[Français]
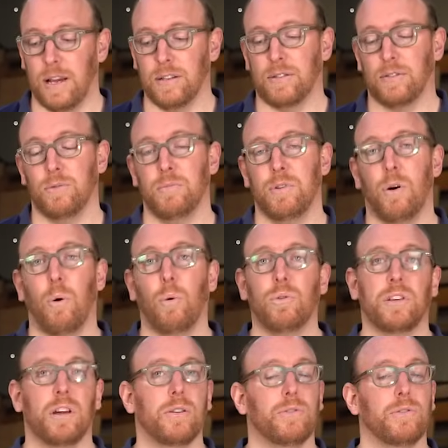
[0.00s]
elle se met en route
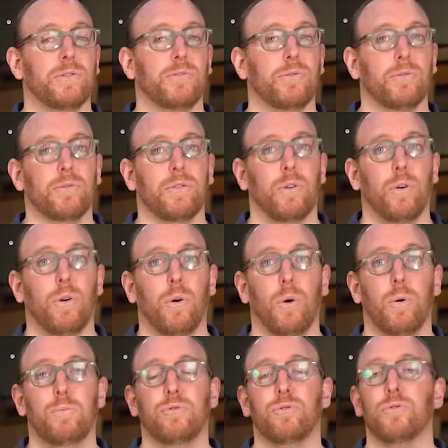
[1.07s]
quelques secondes,
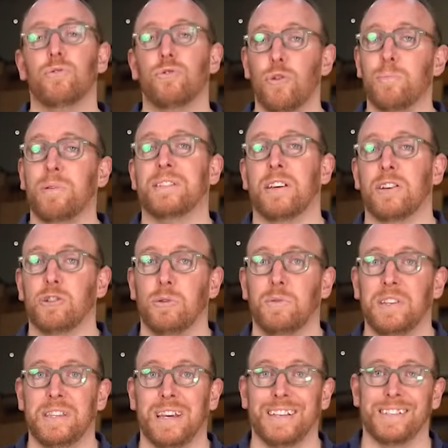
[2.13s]
au bout de deux passages de
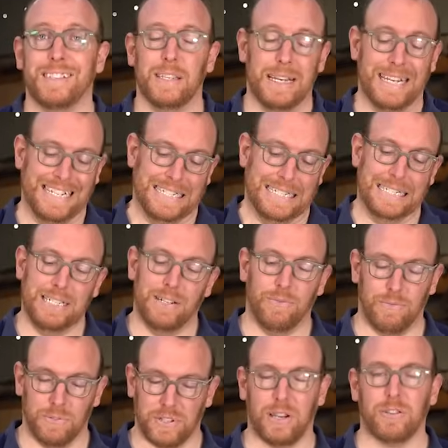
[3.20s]
vitesse,
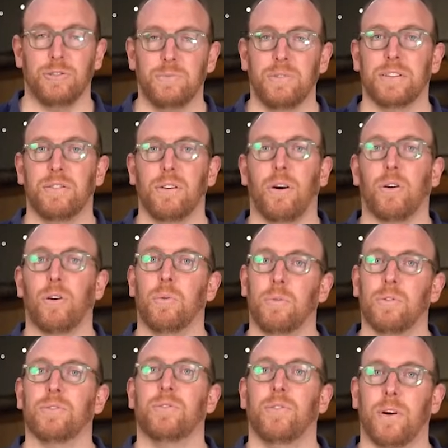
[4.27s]
votre accumulateur
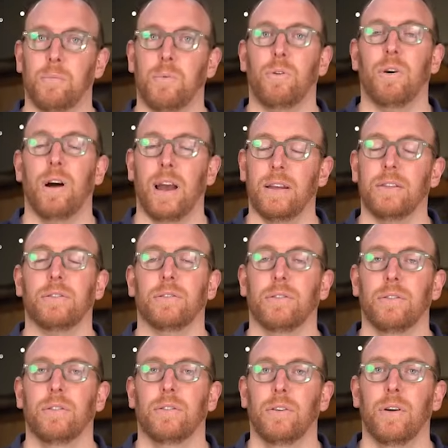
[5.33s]
commence vraiment à être,
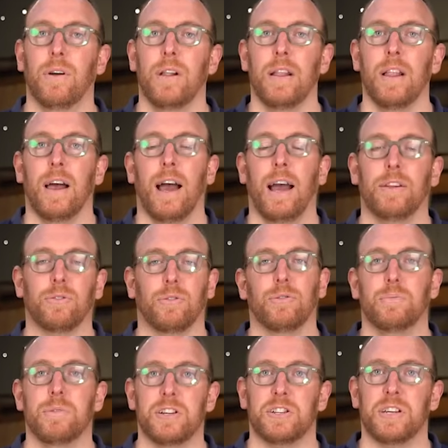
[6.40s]
euh, à être
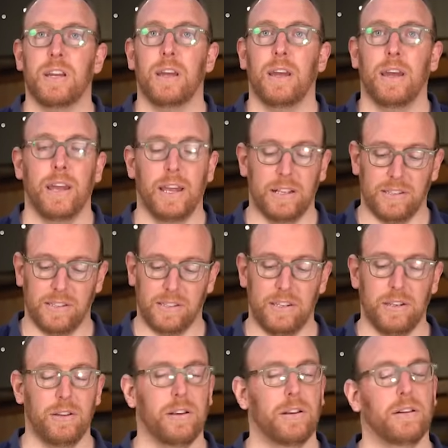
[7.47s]
endommagé. Et
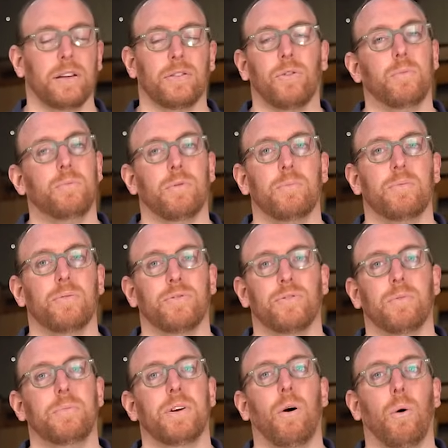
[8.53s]
si l'électropompe
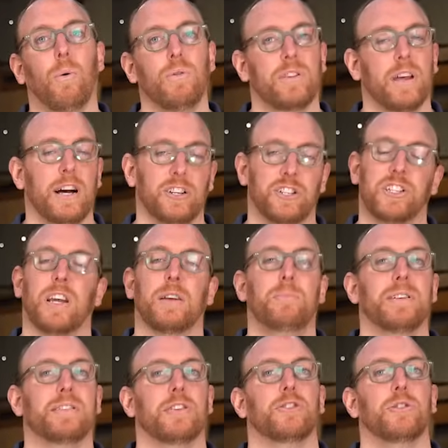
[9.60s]
se met en route à chaque
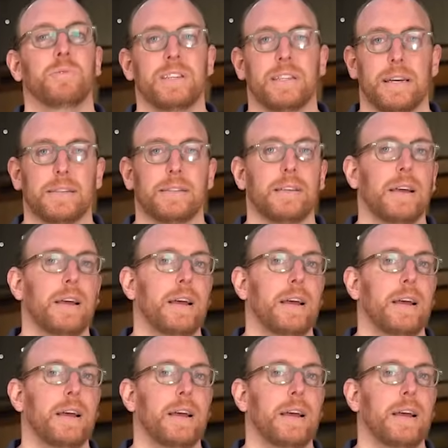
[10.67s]
passage de vitesse,